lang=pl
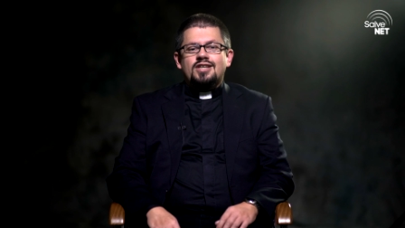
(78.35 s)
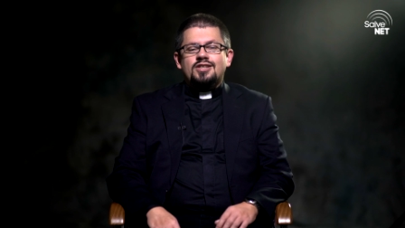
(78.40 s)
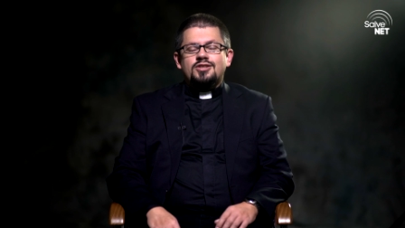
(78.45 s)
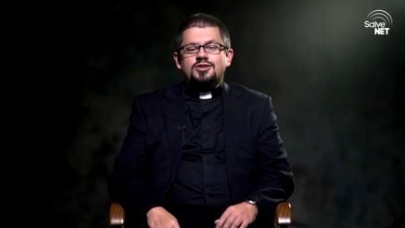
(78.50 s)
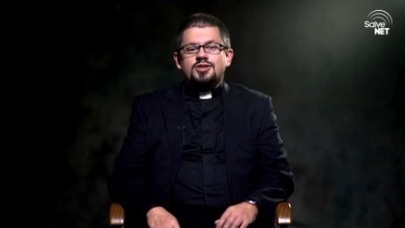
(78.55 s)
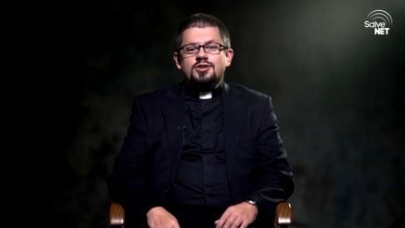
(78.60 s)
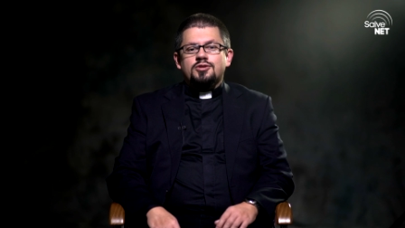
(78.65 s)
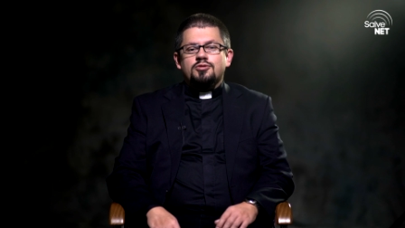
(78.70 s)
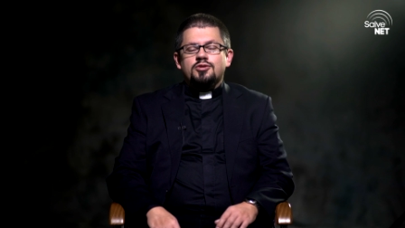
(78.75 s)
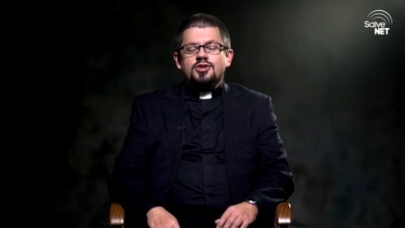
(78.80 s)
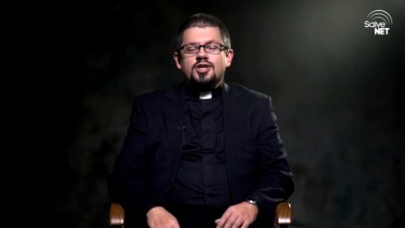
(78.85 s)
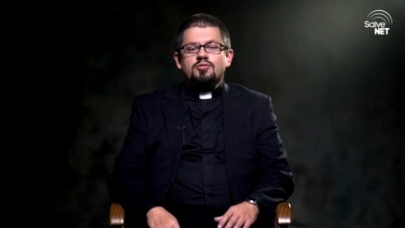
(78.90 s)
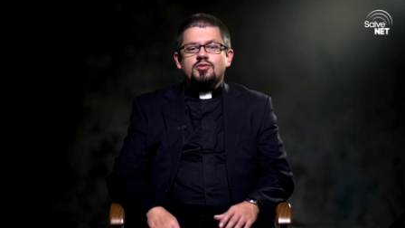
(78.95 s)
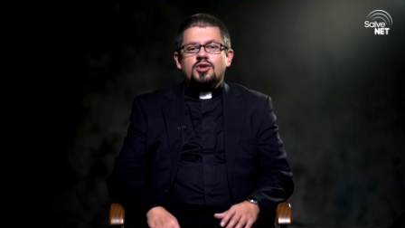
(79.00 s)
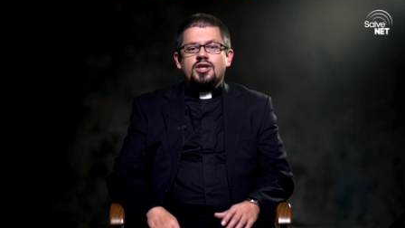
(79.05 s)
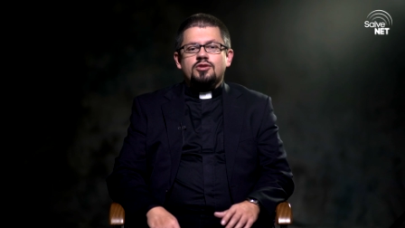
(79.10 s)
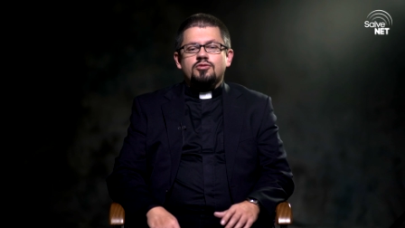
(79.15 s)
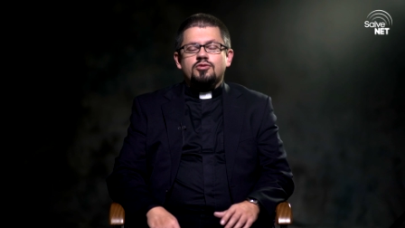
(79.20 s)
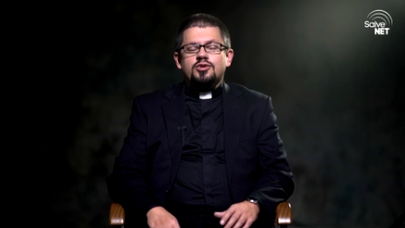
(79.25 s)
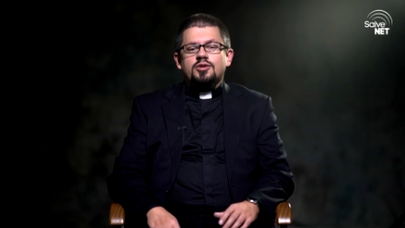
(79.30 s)
dziękujemy,
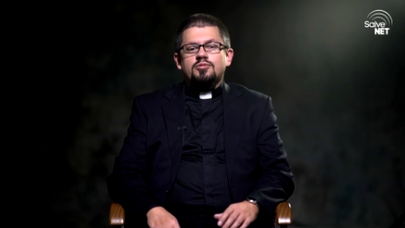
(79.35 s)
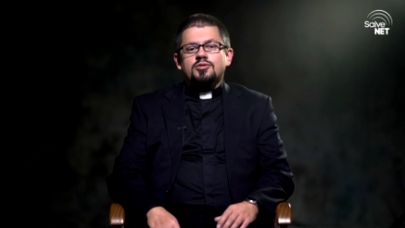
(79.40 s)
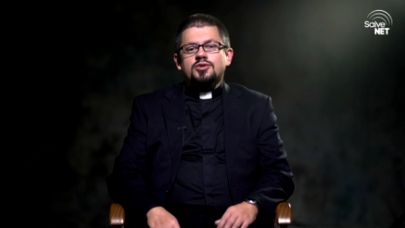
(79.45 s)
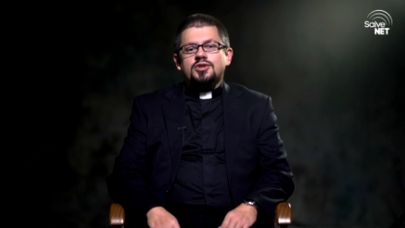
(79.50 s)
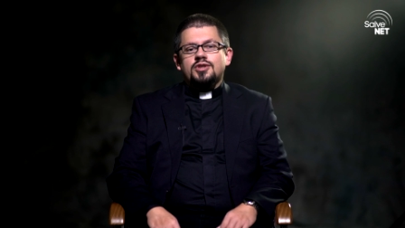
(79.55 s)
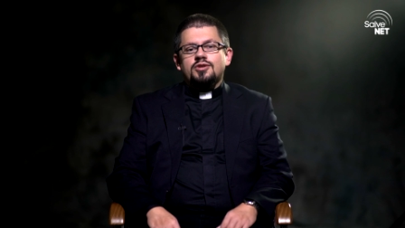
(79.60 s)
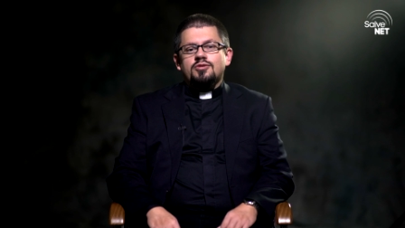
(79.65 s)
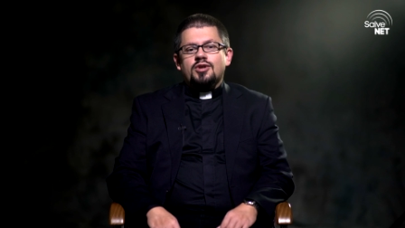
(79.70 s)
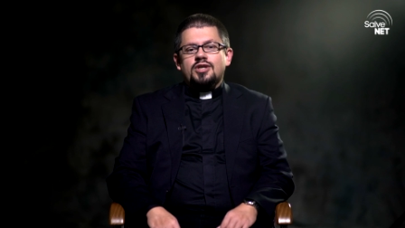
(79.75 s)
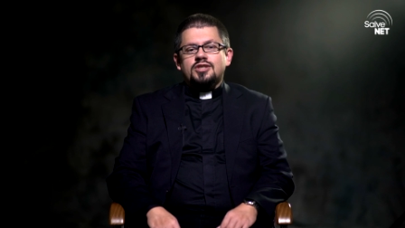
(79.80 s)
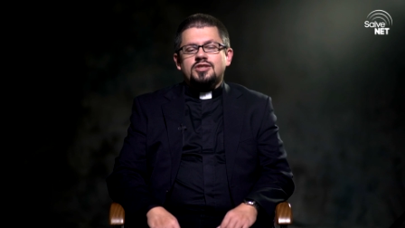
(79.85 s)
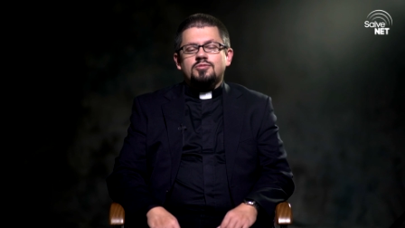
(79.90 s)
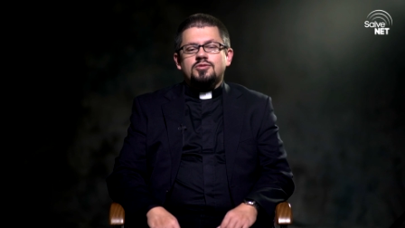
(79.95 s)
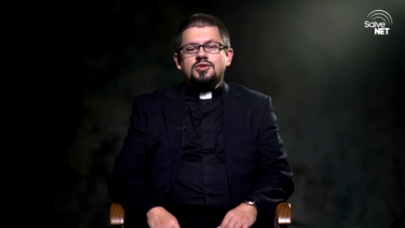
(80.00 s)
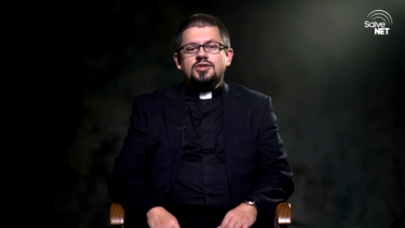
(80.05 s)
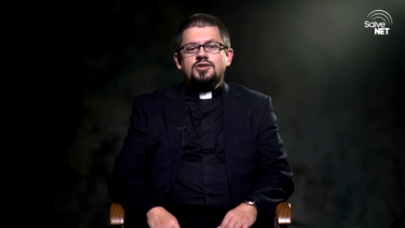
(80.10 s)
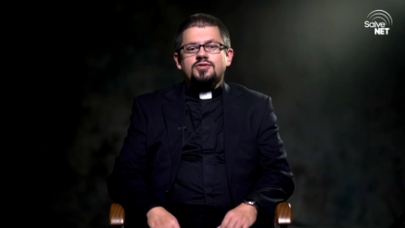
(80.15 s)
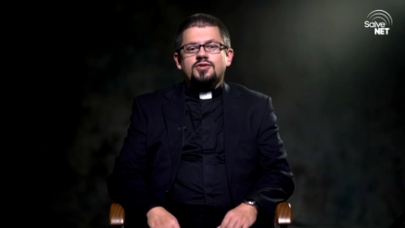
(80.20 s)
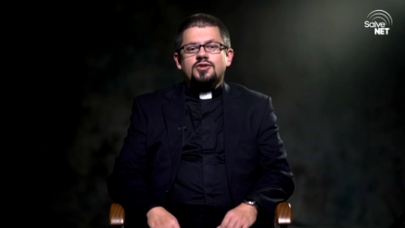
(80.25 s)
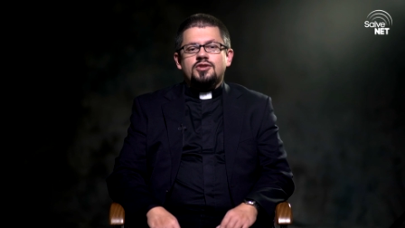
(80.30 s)
radujemy się razem
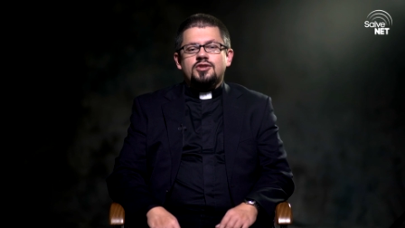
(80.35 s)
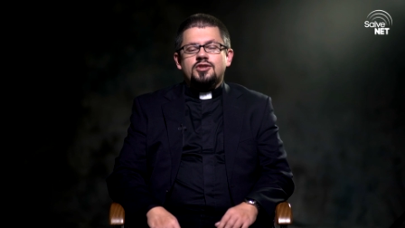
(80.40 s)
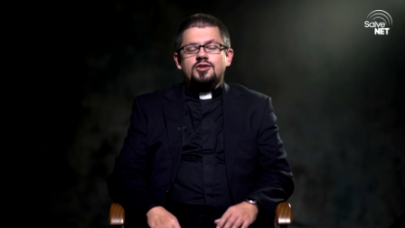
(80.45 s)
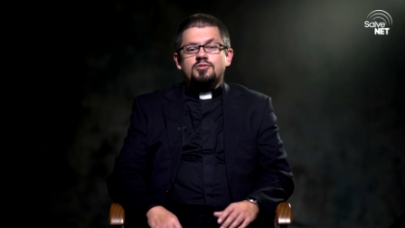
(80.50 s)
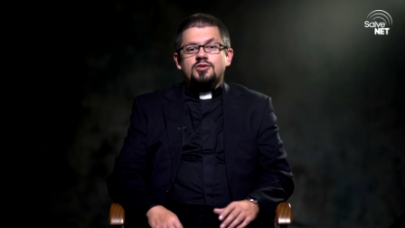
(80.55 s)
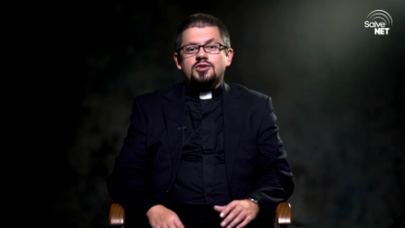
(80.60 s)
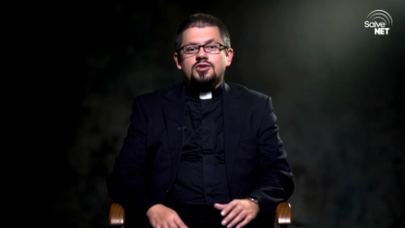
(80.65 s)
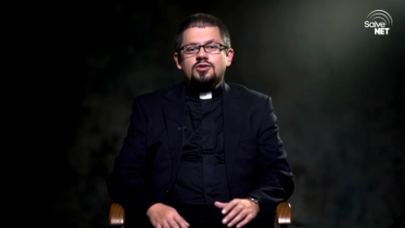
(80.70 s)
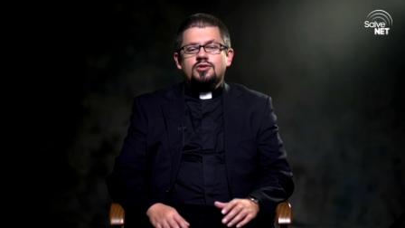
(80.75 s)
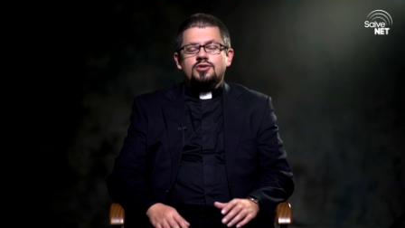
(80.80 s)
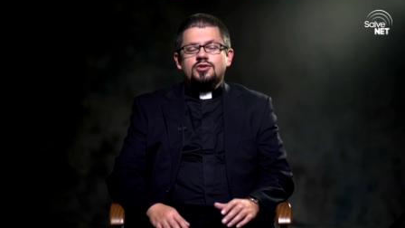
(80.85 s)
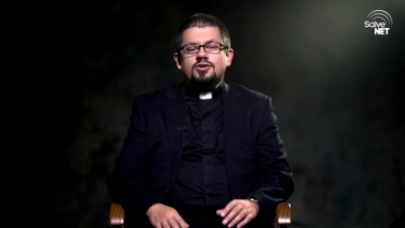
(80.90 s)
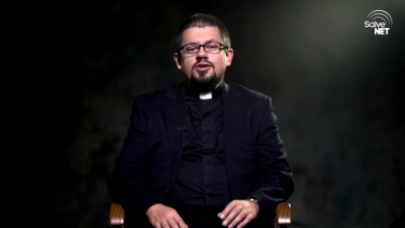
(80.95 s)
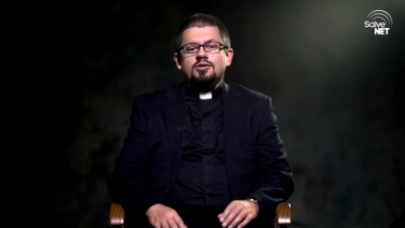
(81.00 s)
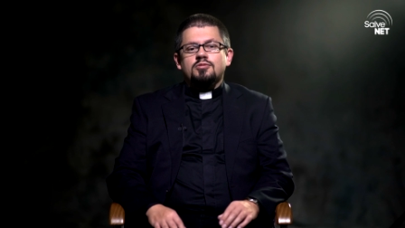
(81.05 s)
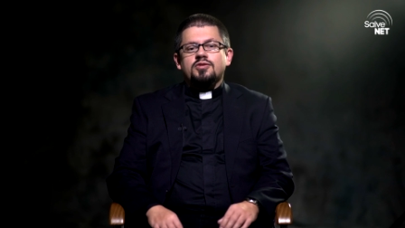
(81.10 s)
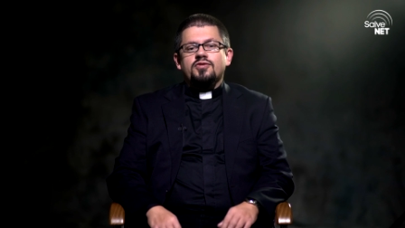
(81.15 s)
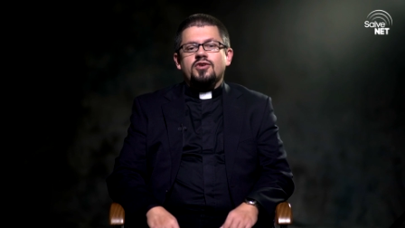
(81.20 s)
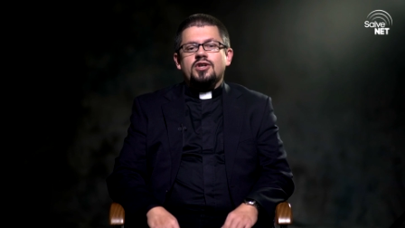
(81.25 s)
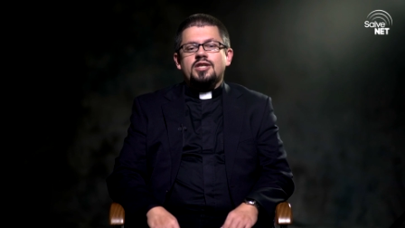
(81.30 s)
ze świętymi, z
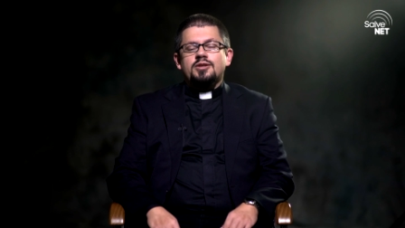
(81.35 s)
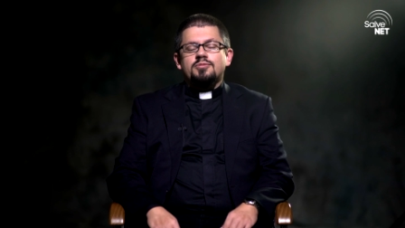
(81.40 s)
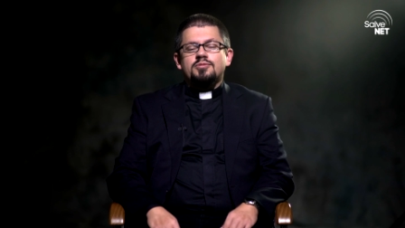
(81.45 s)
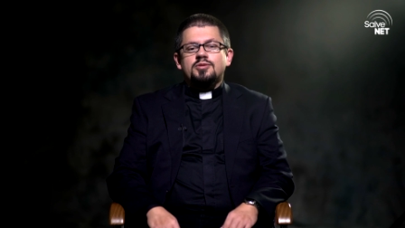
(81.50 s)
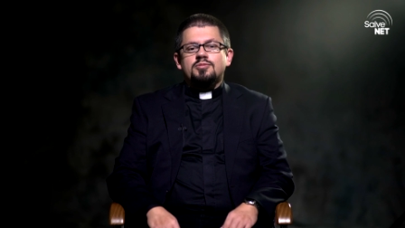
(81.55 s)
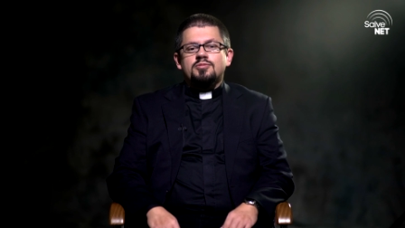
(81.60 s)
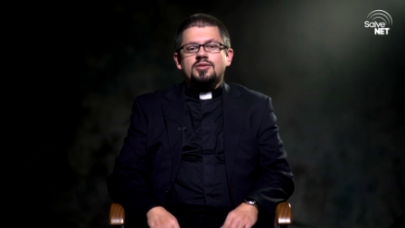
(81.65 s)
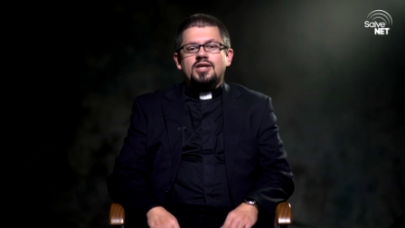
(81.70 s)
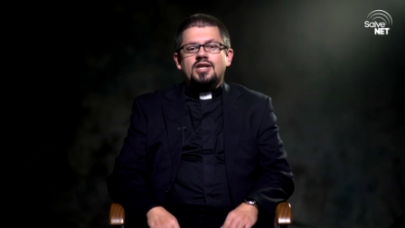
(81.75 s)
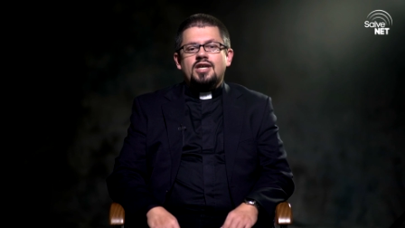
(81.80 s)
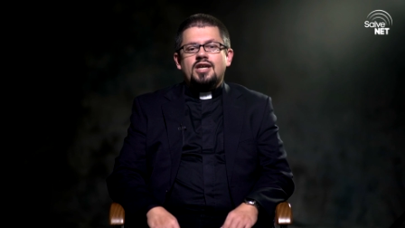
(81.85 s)
Kościołem chwalebnym,